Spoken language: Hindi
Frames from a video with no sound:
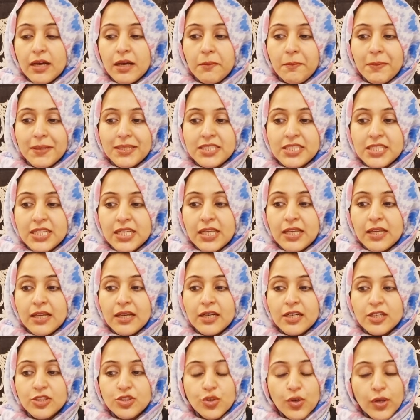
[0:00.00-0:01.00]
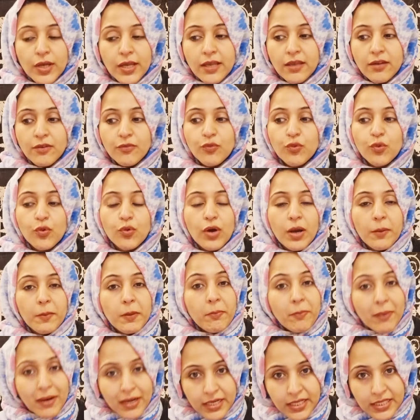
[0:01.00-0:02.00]
बच्ची जो है वो अभी
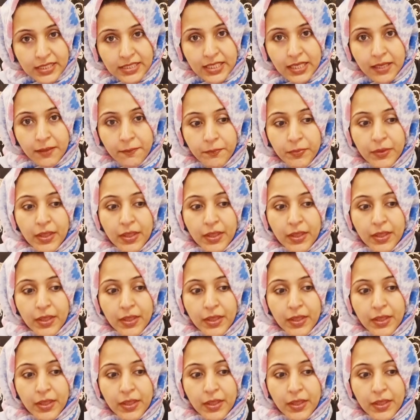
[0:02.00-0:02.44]
पढ़ रही थी